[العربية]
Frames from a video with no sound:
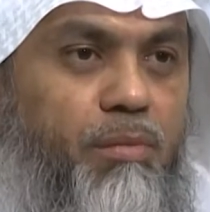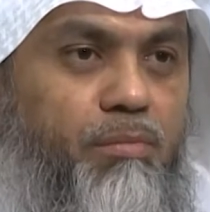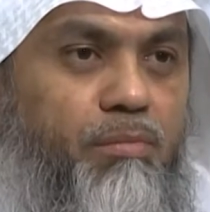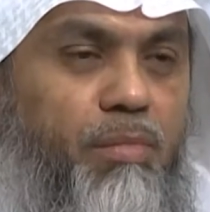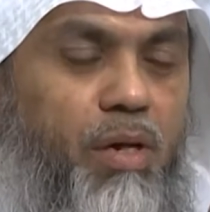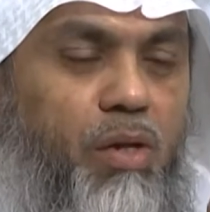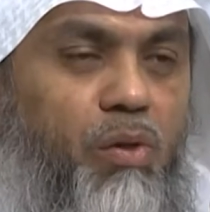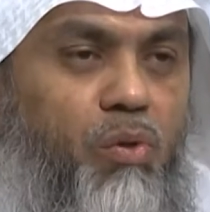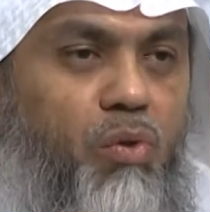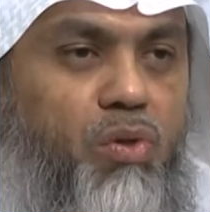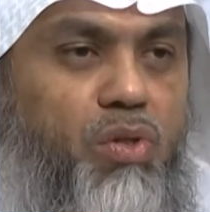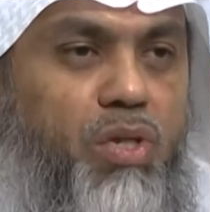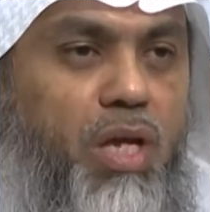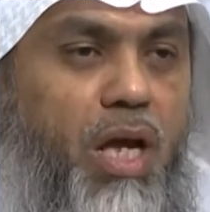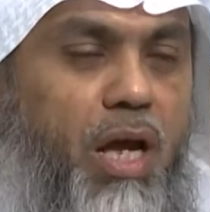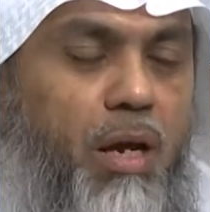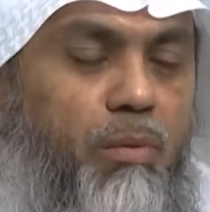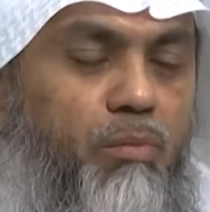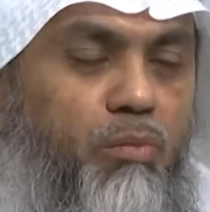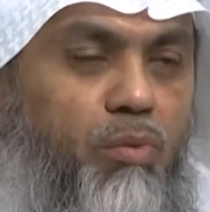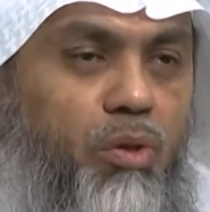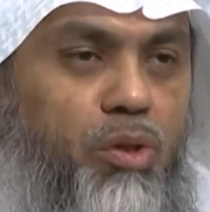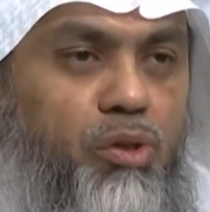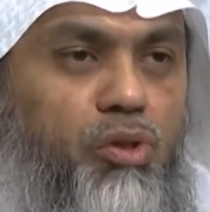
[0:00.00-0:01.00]
بنو
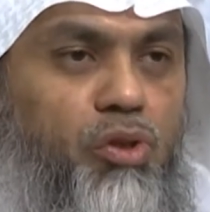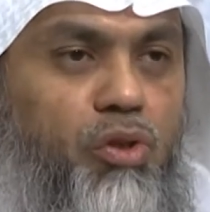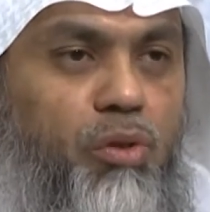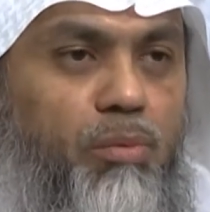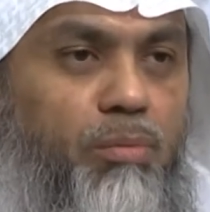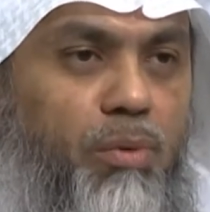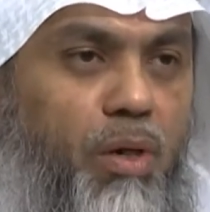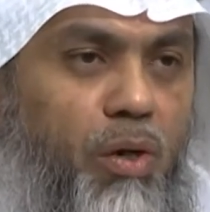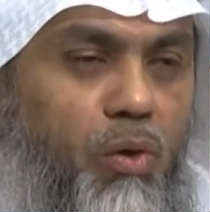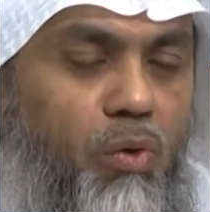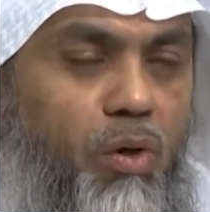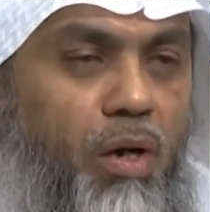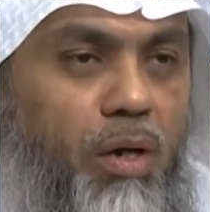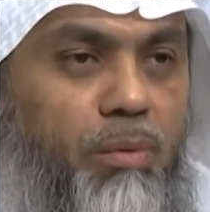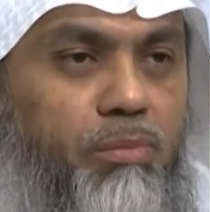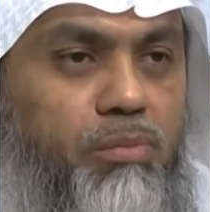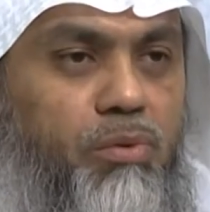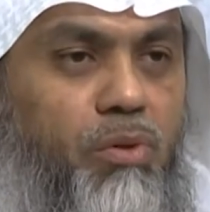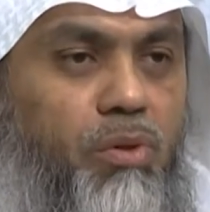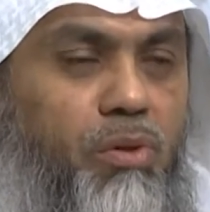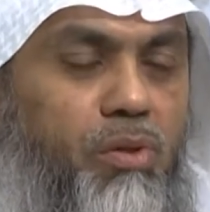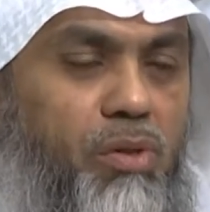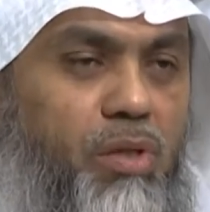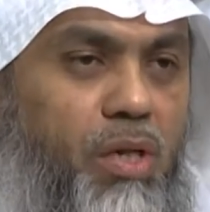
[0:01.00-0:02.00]
سهم وجمح
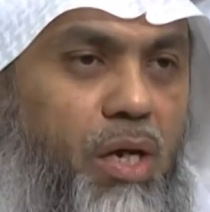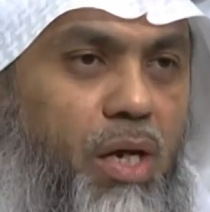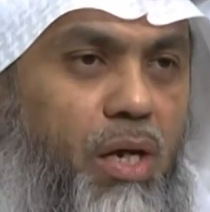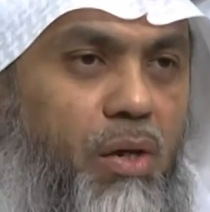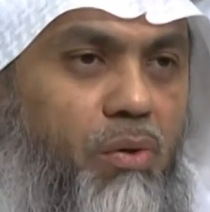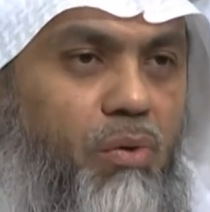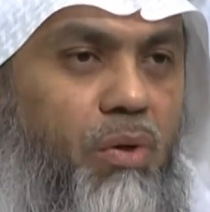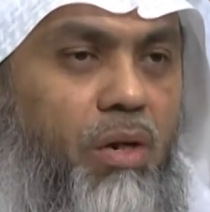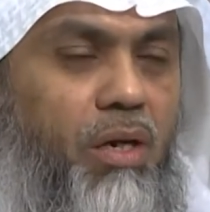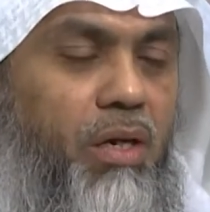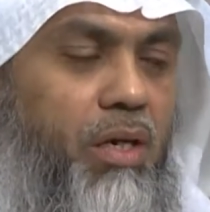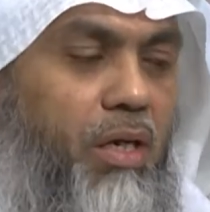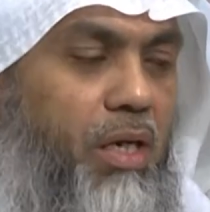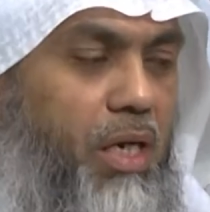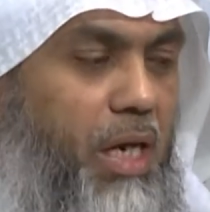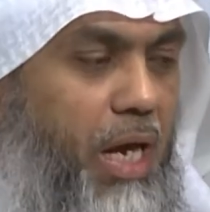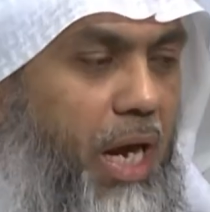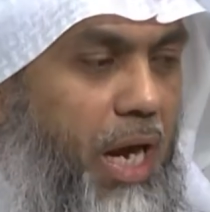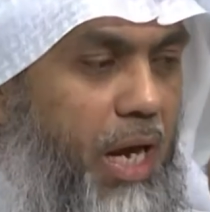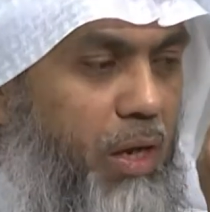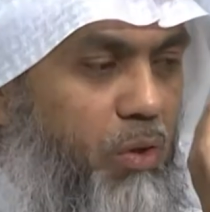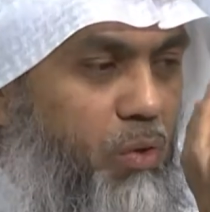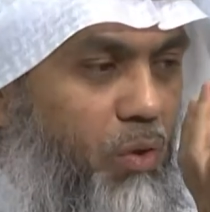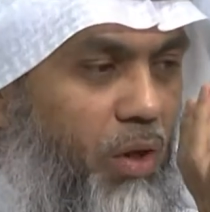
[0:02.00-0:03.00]
وعبد الدار
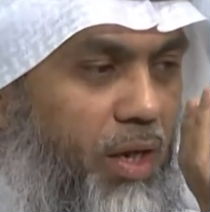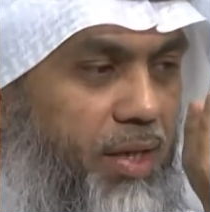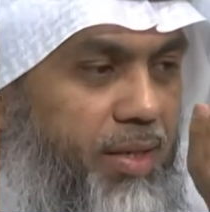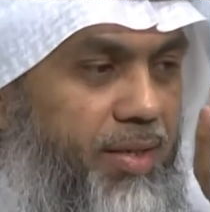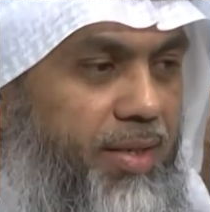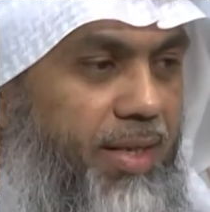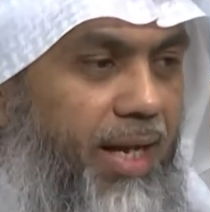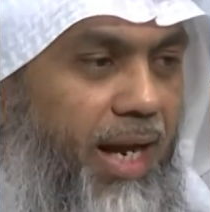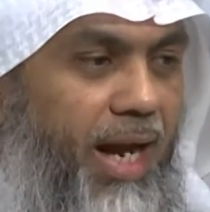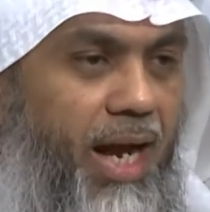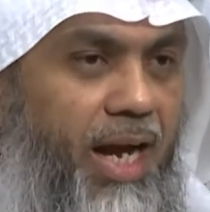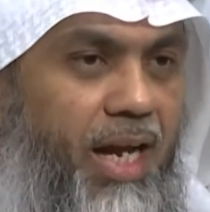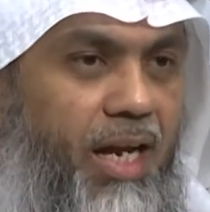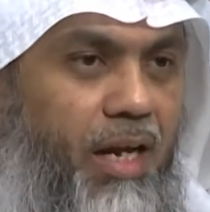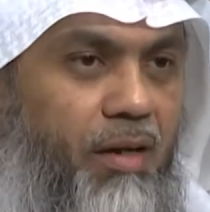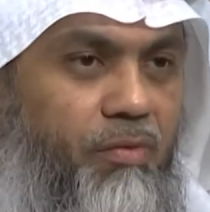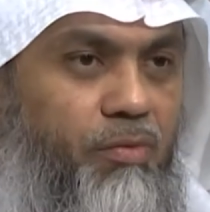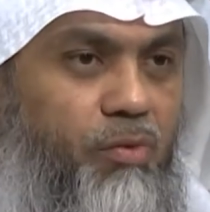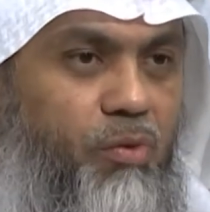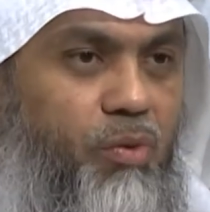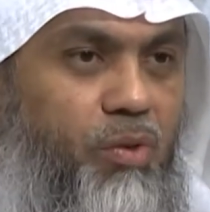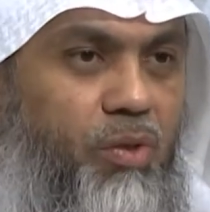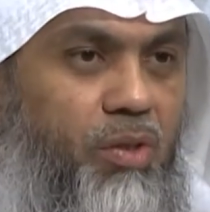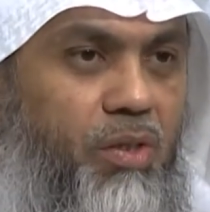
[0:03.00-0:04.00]
كانوا قد
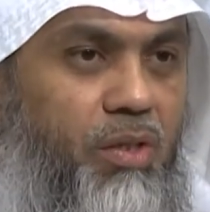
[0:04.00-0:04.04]
تحالفوا